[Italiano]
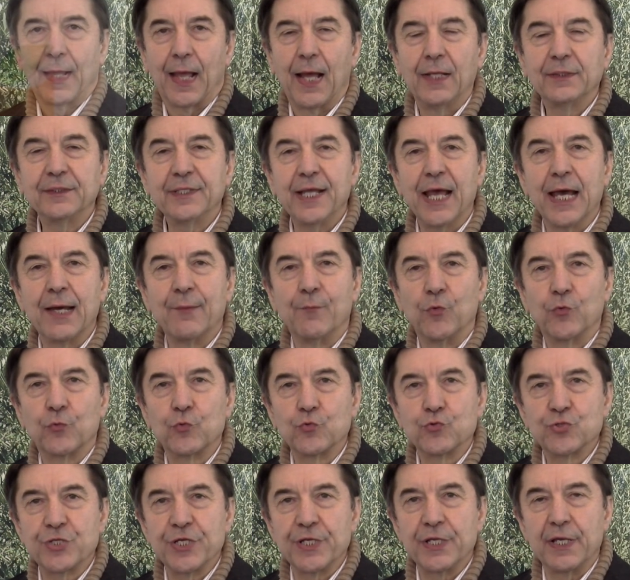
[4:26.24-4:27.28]
Andiamo
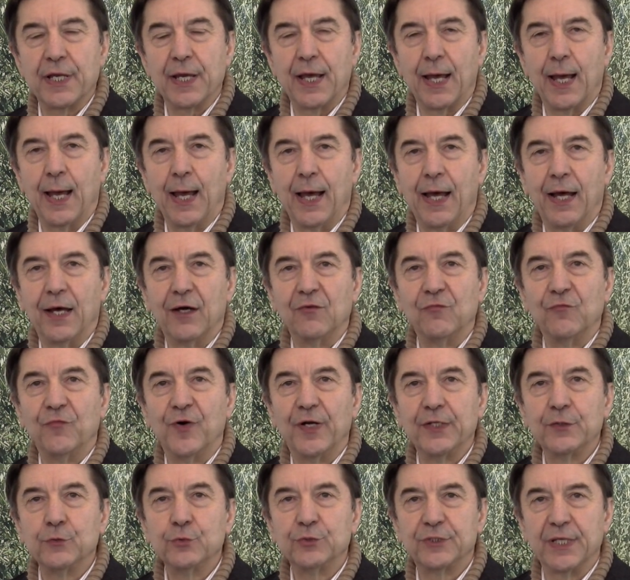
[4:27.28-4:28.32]
così a
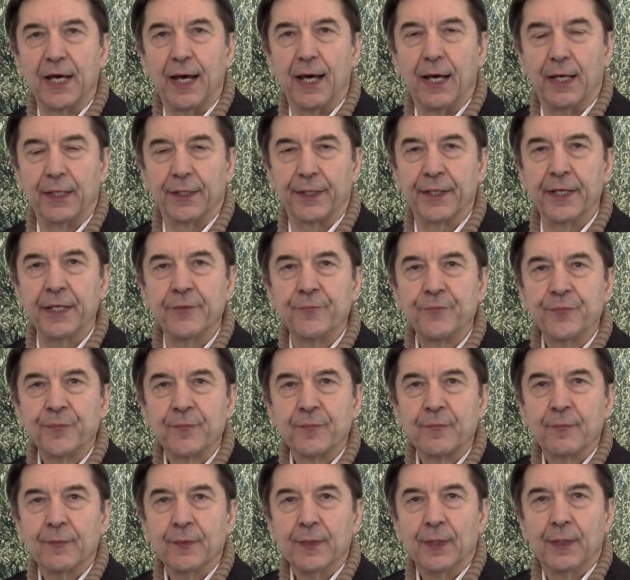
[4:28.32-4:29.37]
valutare
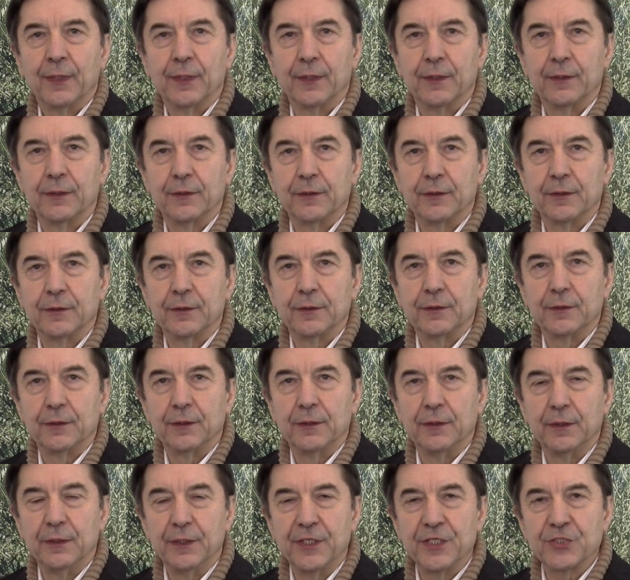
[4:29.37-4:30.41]

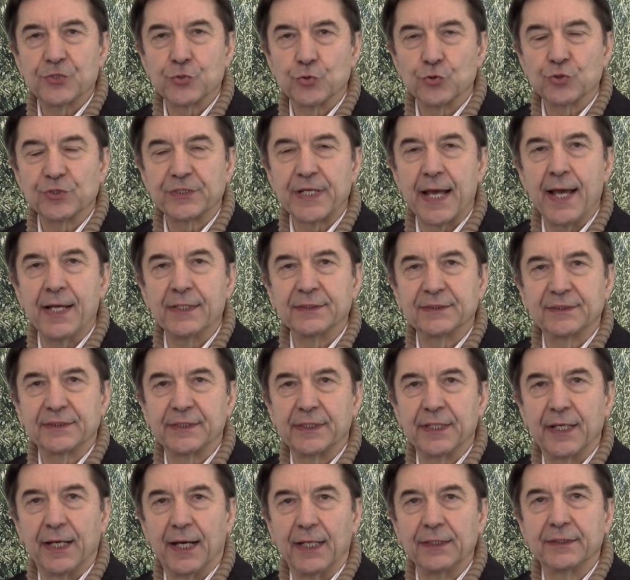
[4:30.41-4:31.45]
le
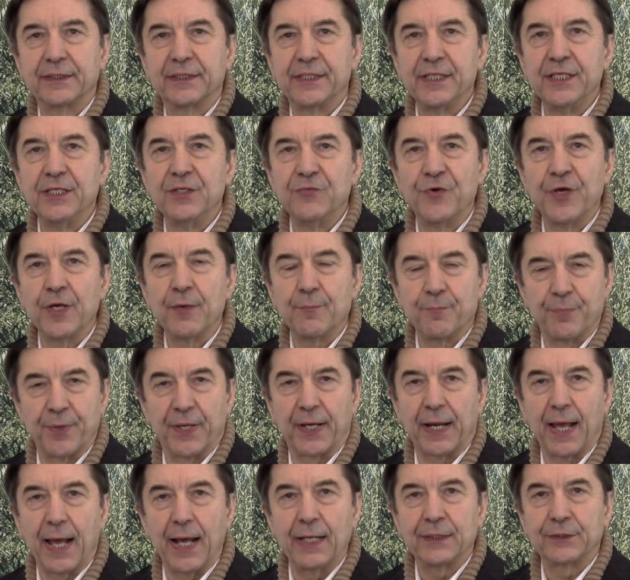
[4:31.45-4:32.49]
sostanze attive,
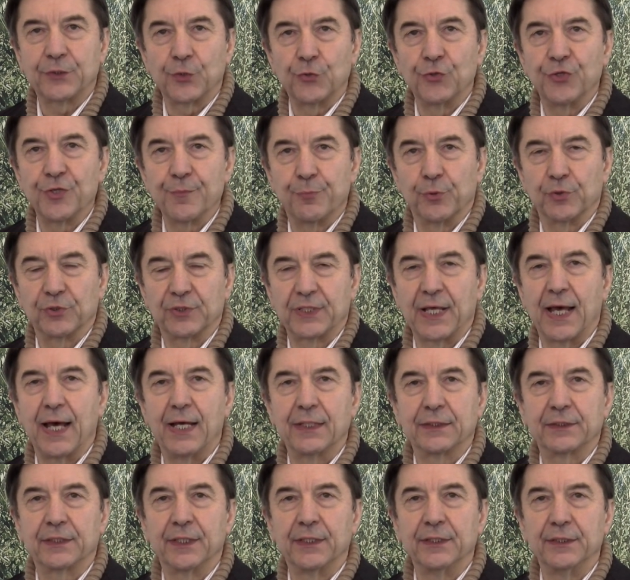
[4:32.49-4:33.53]
peraltro
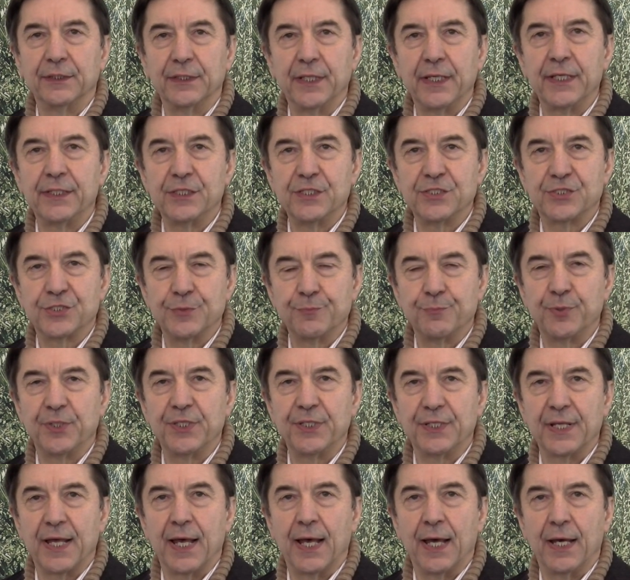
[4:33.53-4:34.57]
riportate nei
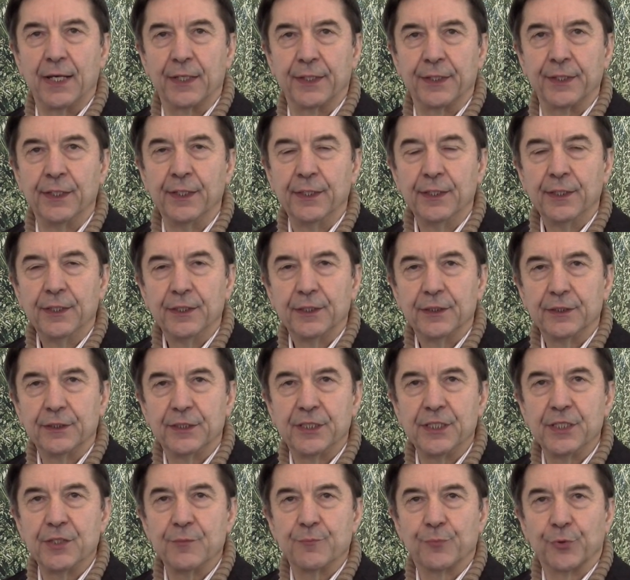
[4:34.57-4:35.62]
disciplinari
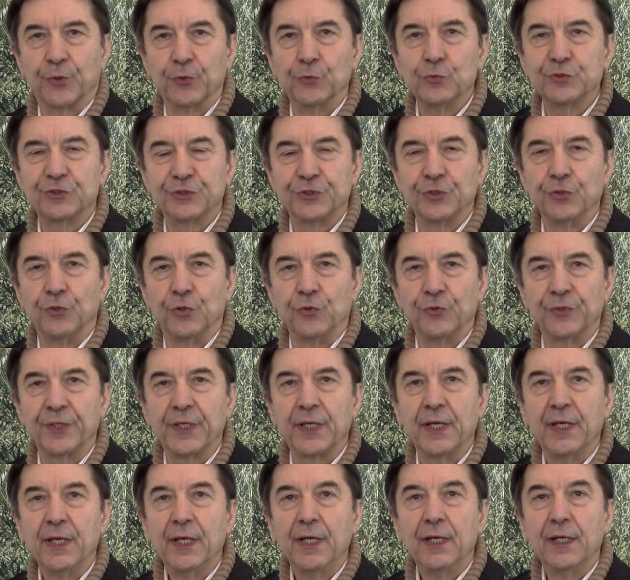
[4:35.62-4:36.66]
di
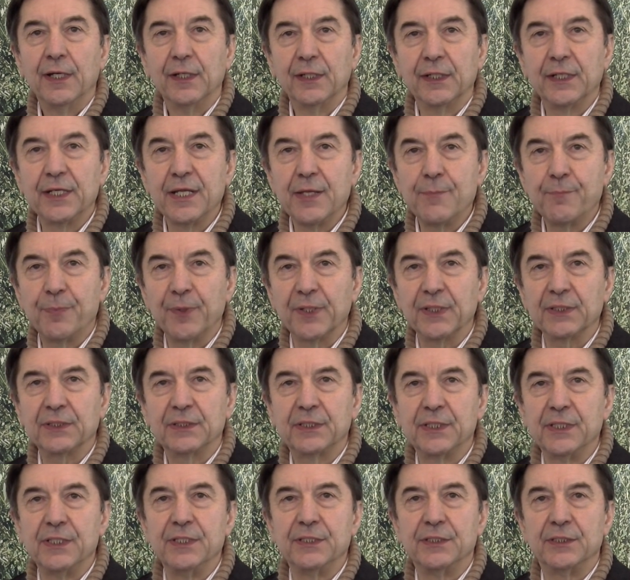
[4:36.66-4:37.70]
produzione
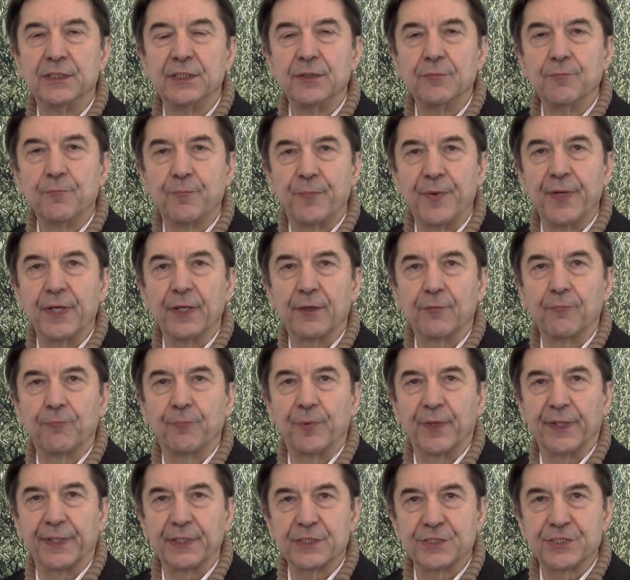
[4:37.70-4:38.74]
ripartiti per
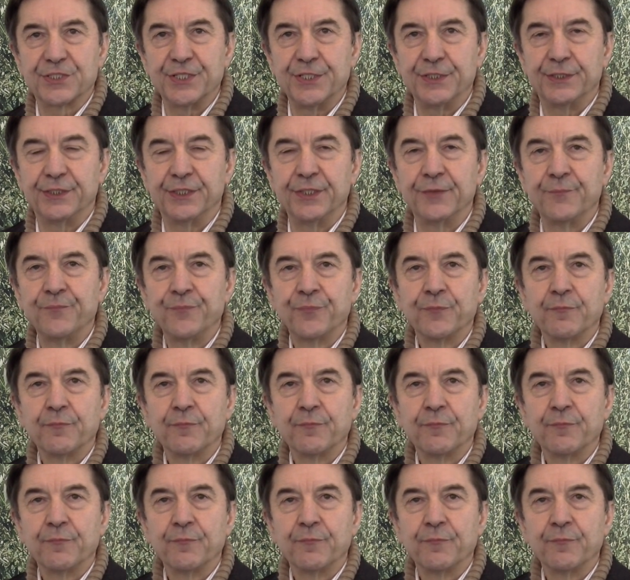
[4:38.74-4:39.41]
parassiti.